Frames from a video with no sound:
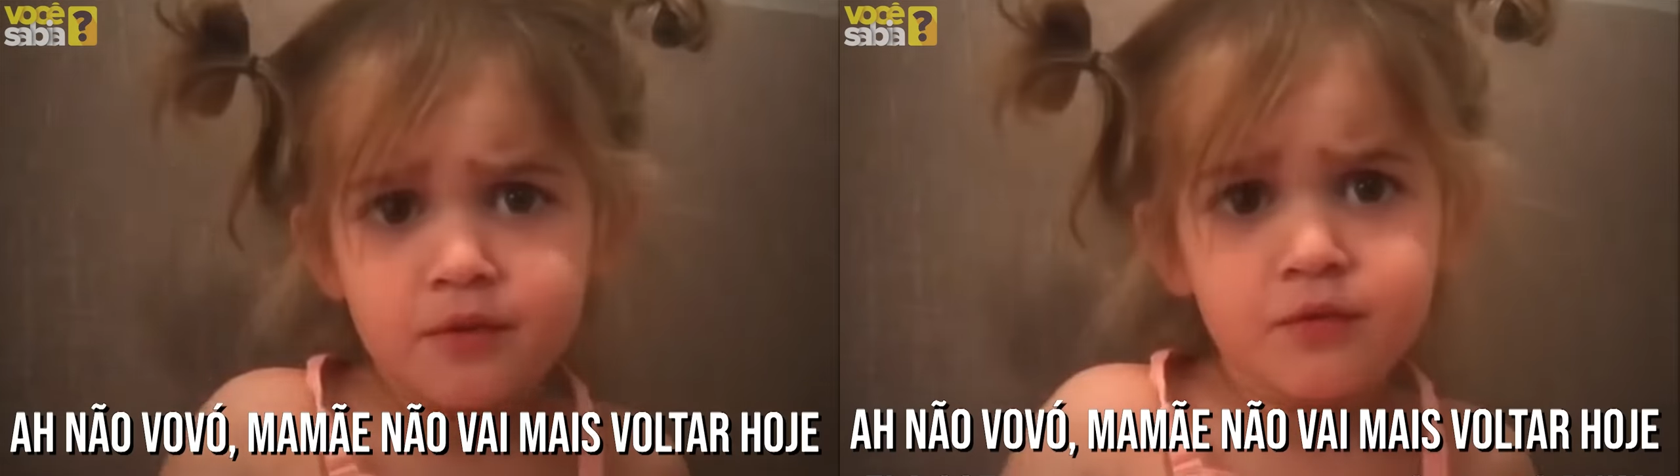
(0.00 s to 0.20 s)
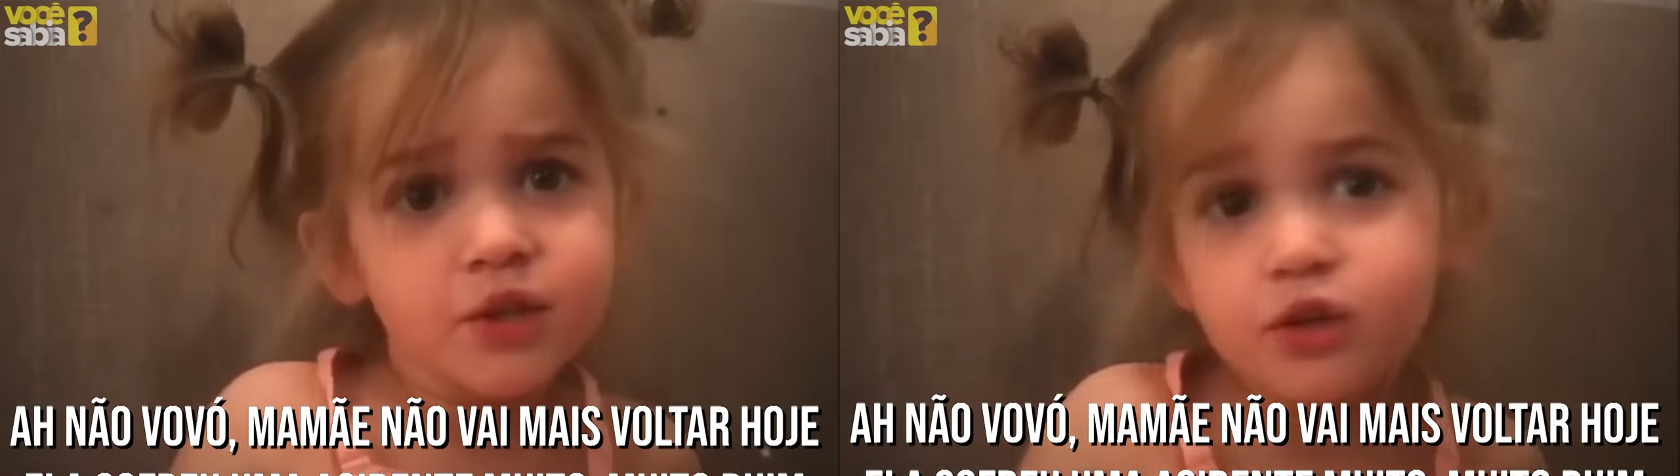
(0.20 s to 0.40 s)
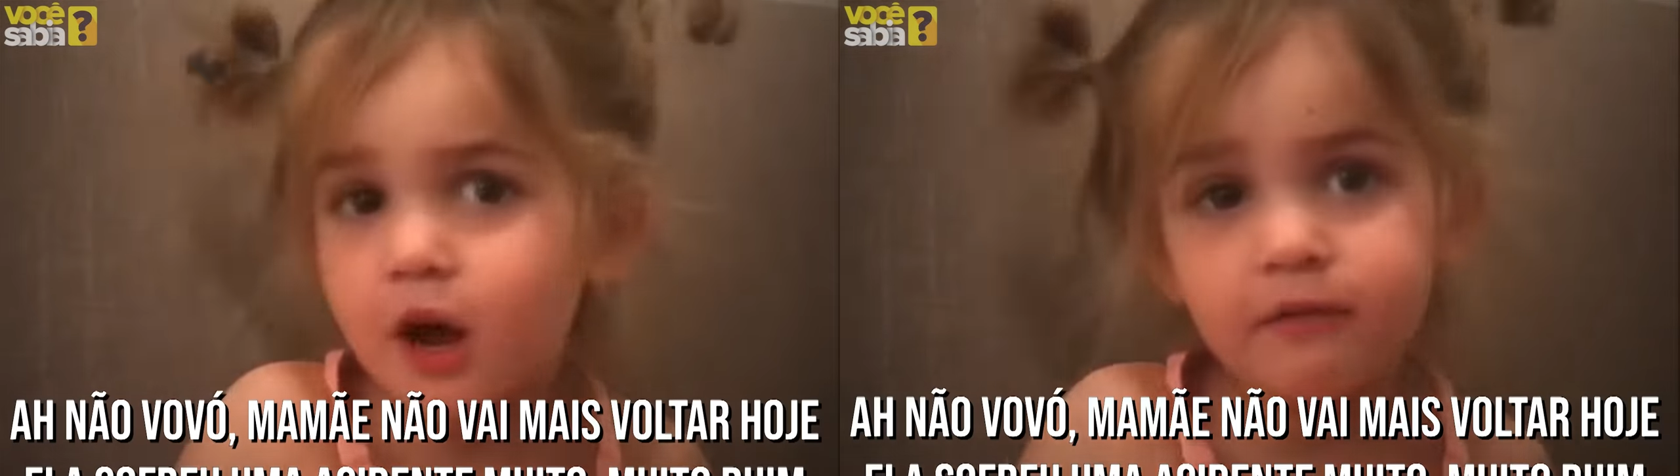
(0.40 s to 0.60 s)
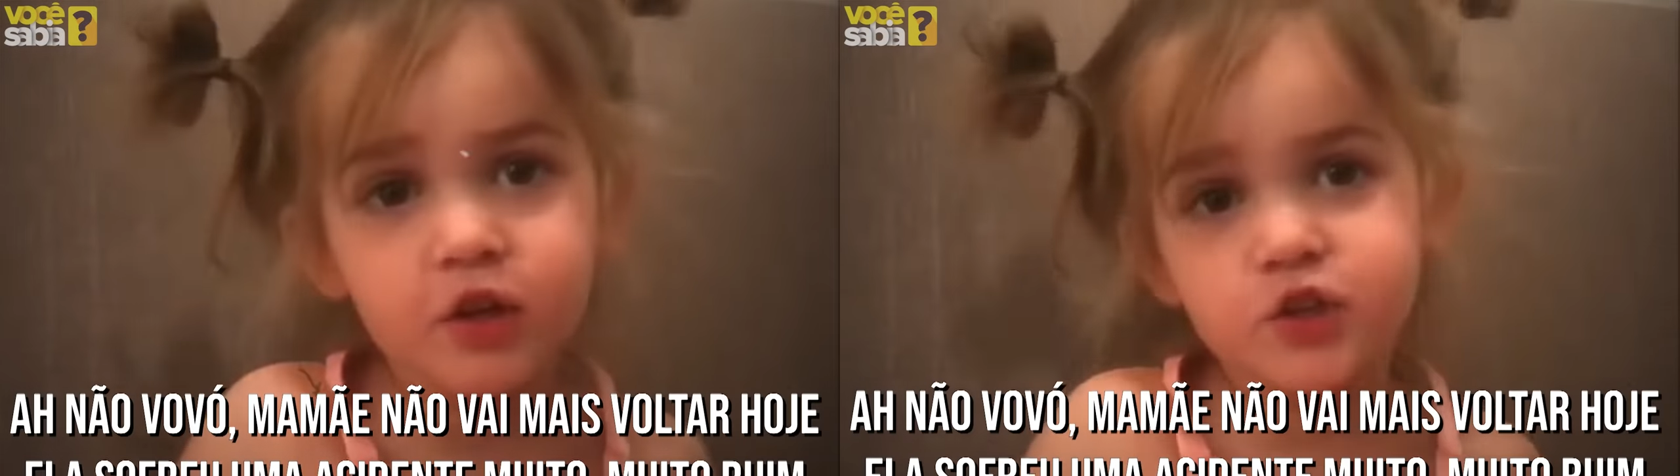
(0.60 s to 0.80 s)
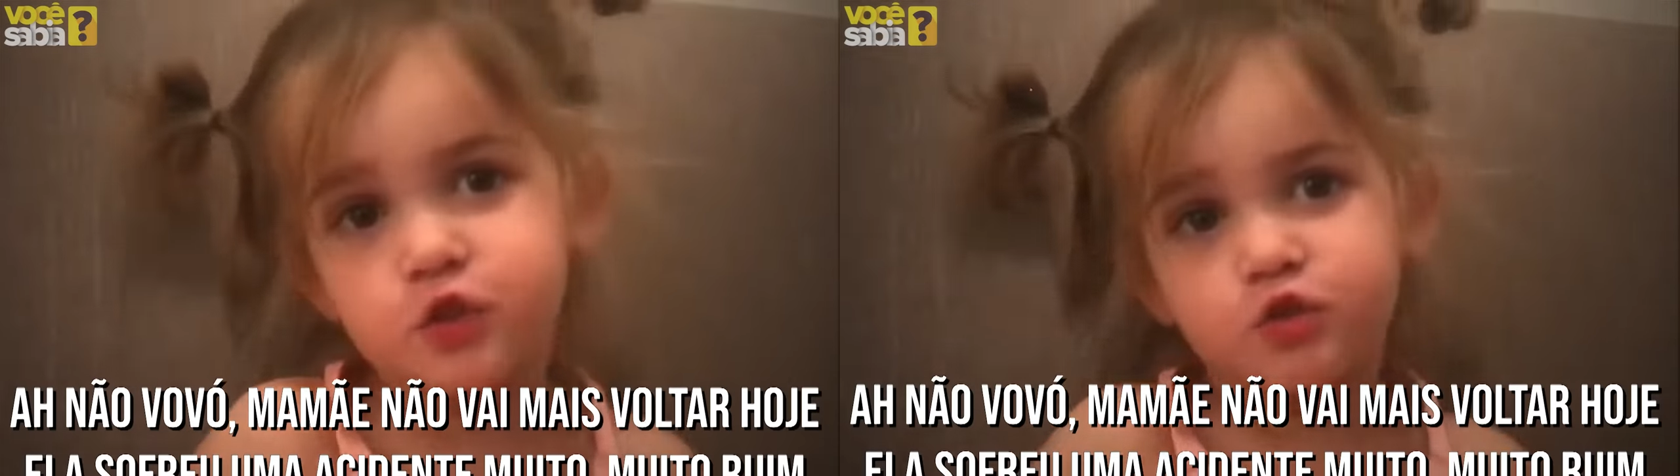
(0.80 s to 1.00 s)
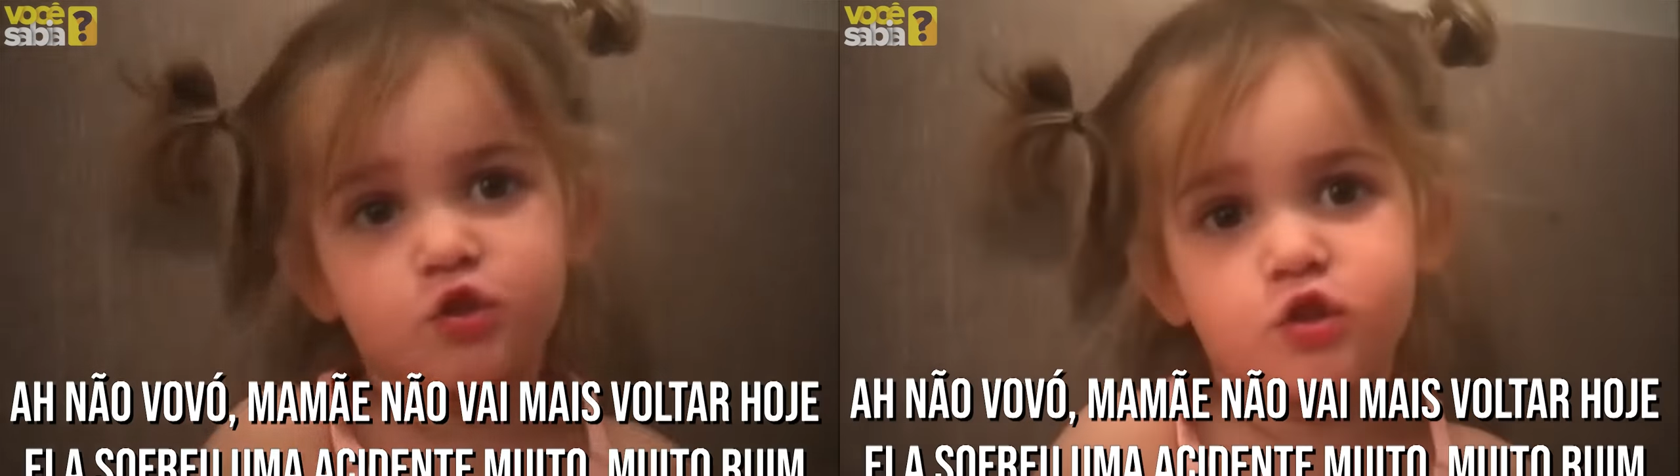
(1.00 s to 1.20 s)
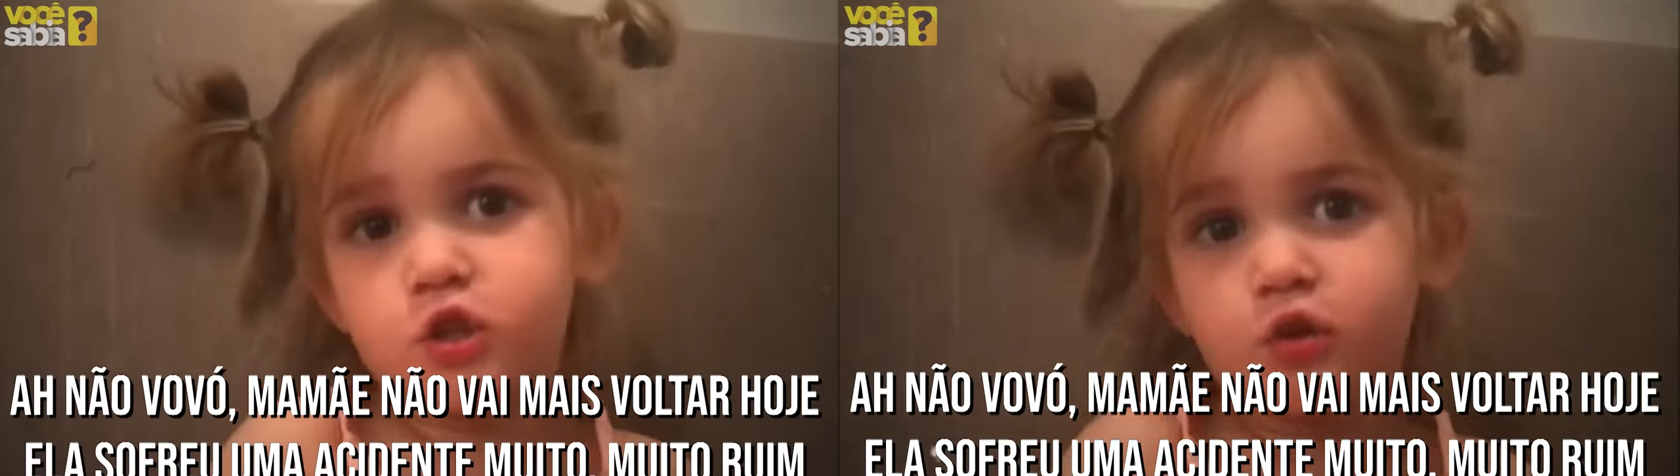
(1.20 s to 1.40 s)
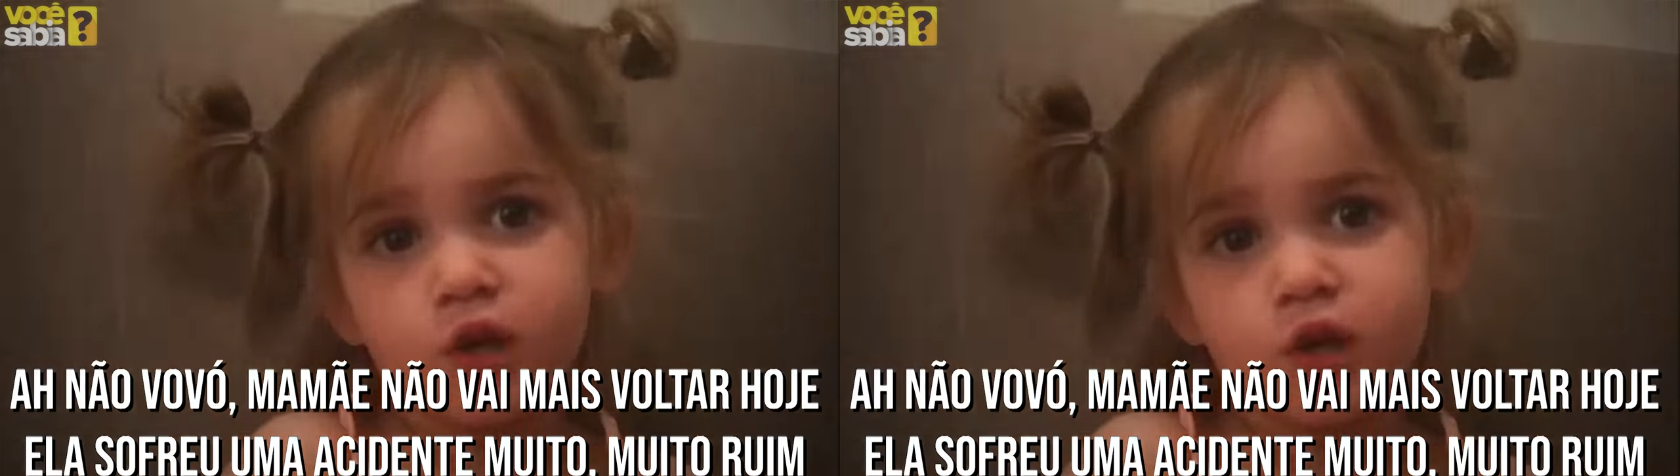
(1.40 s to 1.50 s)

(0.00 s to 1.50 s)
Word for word: mamãe não vai mais voltar